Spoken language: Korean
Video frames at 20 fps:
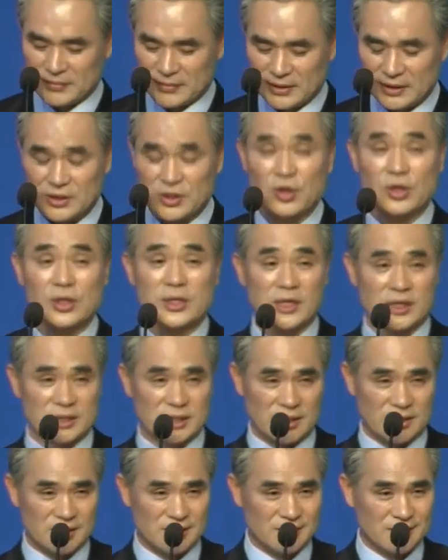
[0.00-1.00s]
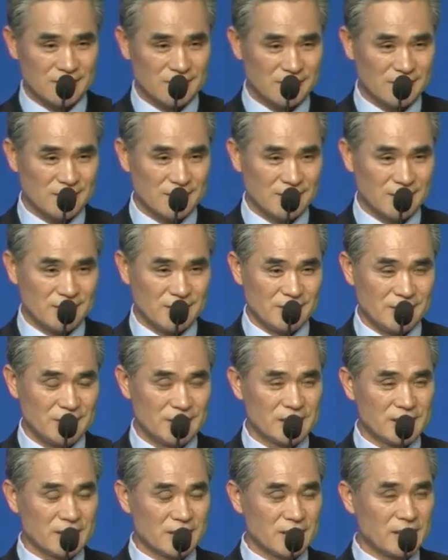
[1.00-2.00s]
열 가지. 어,
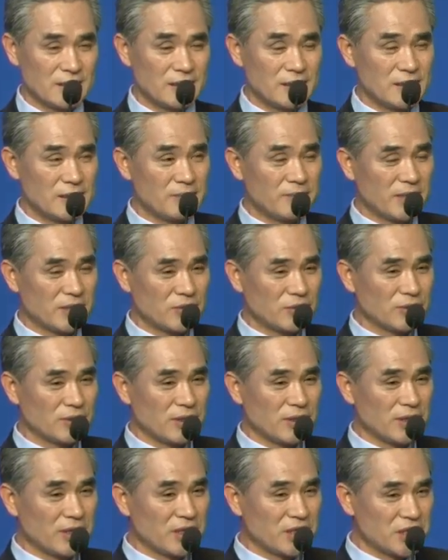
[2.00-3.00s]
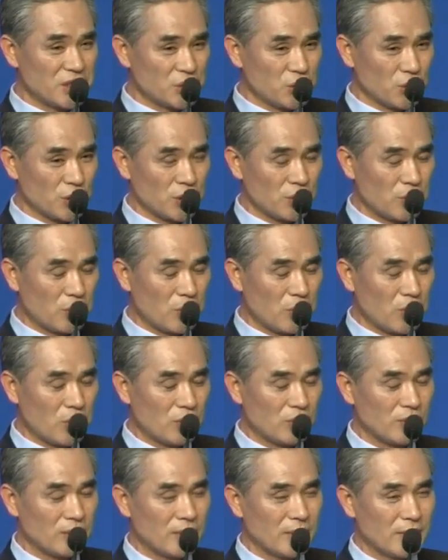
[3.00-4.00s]
이스라엘 백성들에겐
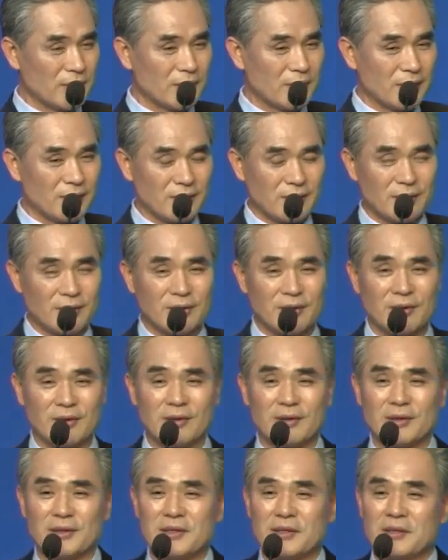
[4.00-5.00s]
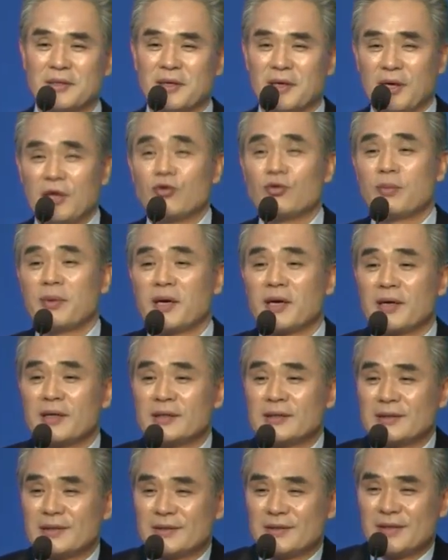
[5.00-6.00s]
기적이고 어,
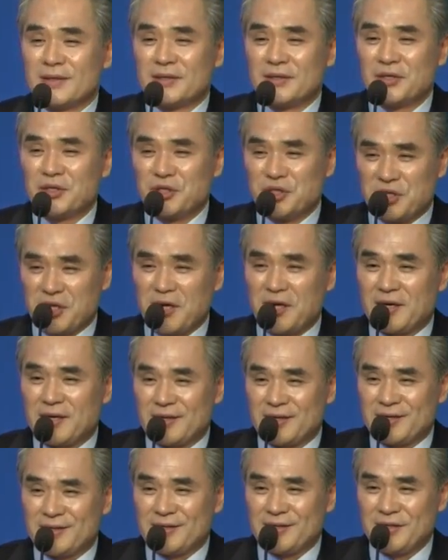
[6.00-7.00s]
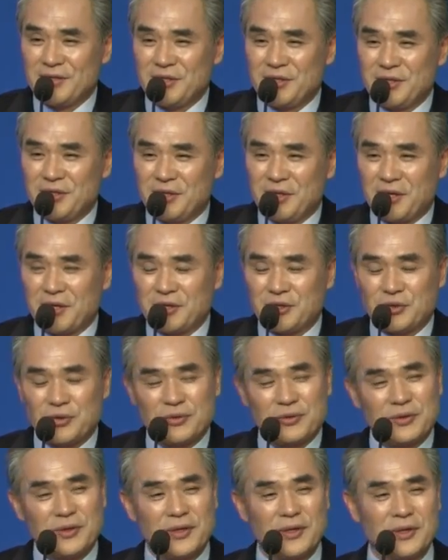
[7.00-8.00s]
애굽에게는 재앙이 되겠죠.
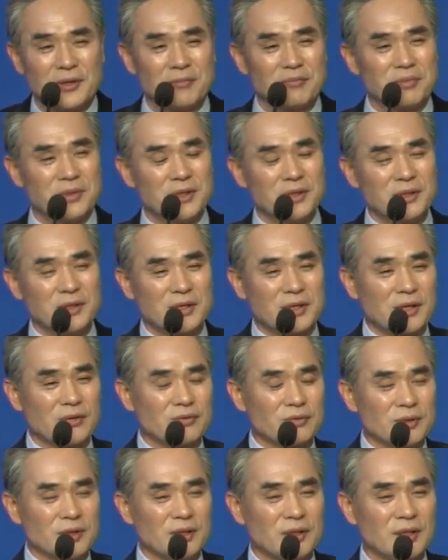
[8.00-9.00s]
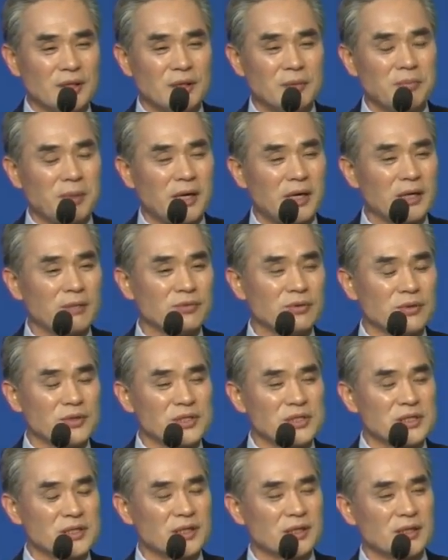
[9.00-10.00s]
피 개구리 이 파리부터
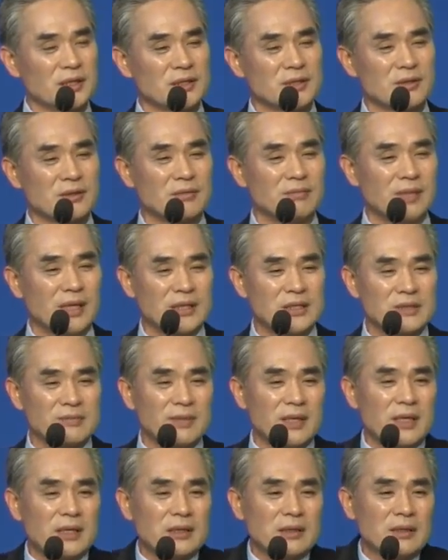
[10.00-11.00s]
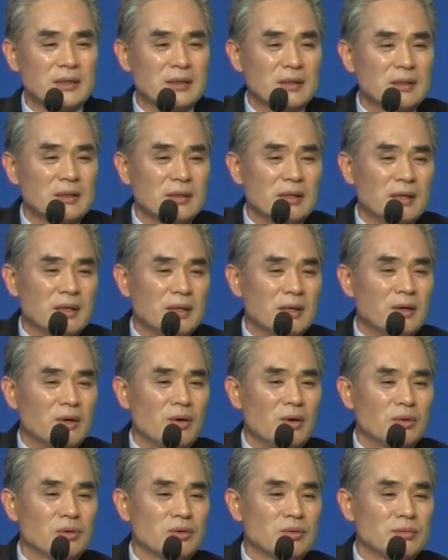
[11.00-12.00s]
시작해서 마지막 예,
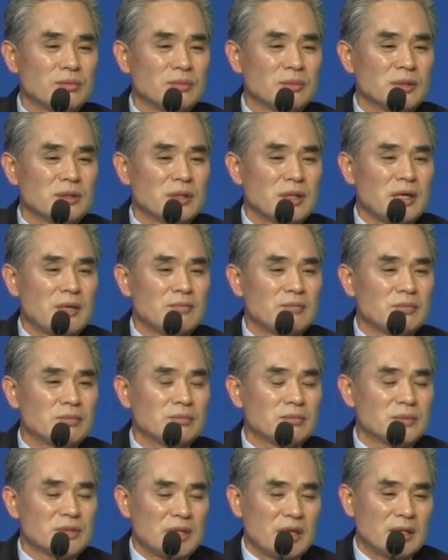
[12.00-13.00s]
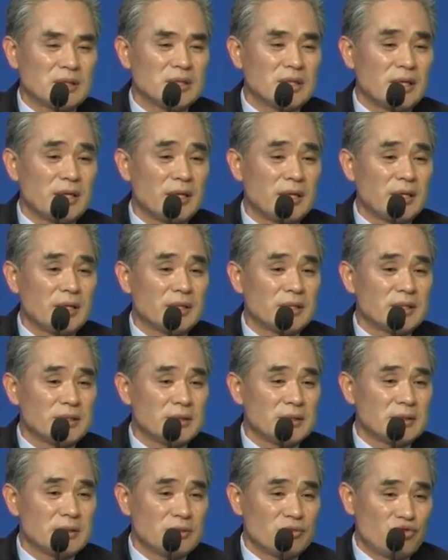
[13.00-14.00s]
어둠 흑암 장자의
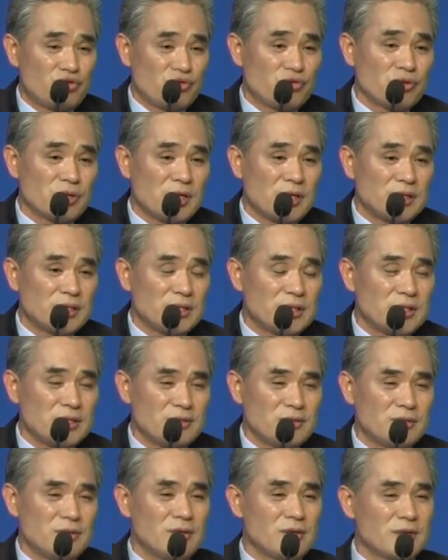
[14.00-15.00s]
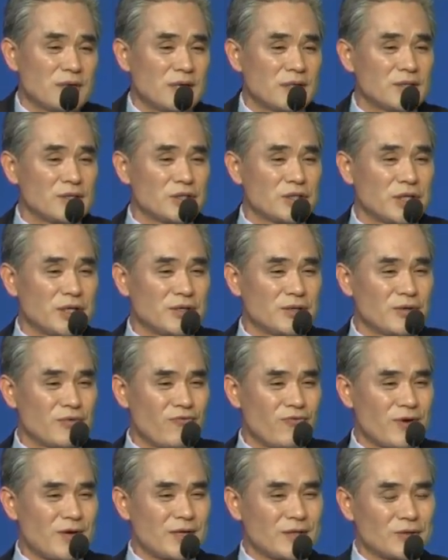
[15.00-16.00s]
죽음까지 열 가지 재앙이
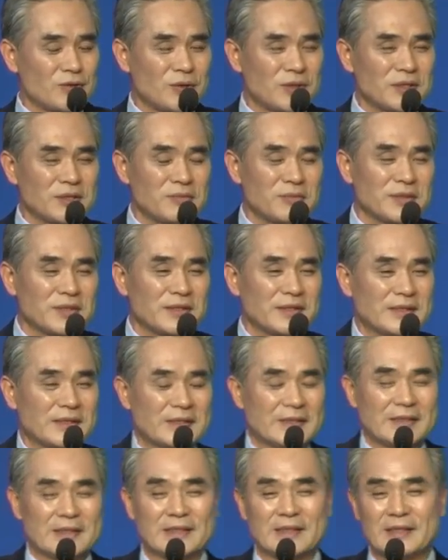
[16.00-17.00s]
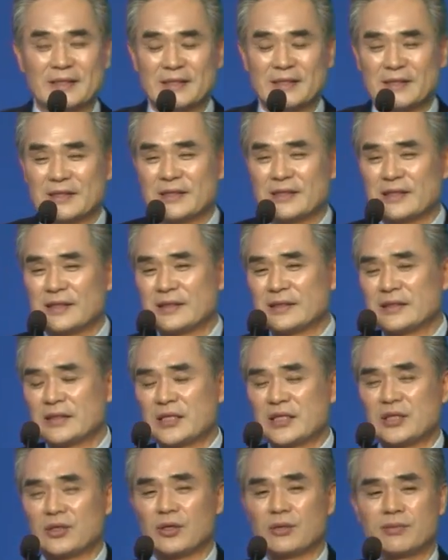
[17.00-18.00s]
확 쏟아집니다. 그러니까
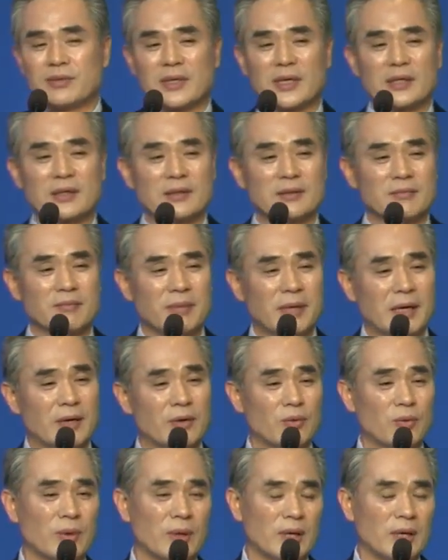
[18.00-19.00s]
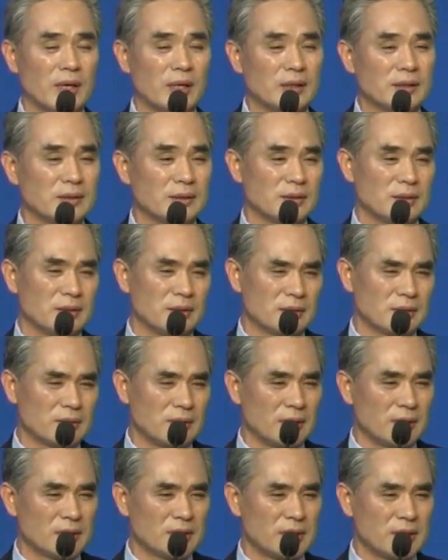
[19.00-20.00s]
기겁을 한 바로와 어,
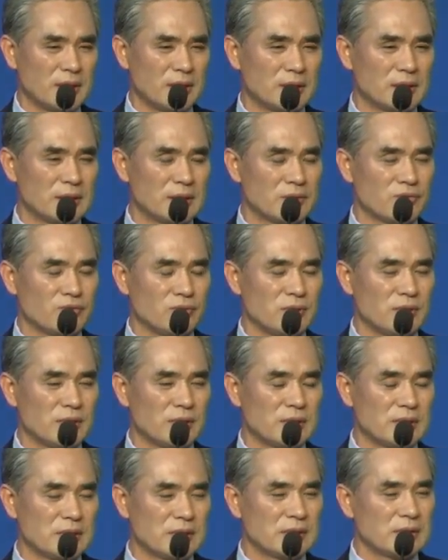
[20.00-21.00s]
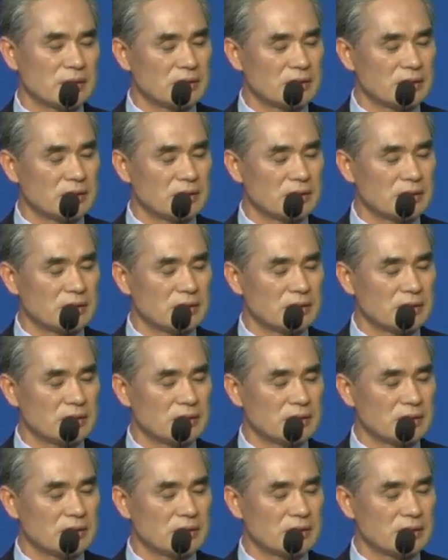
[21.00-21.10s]
그의 신하들 군대들은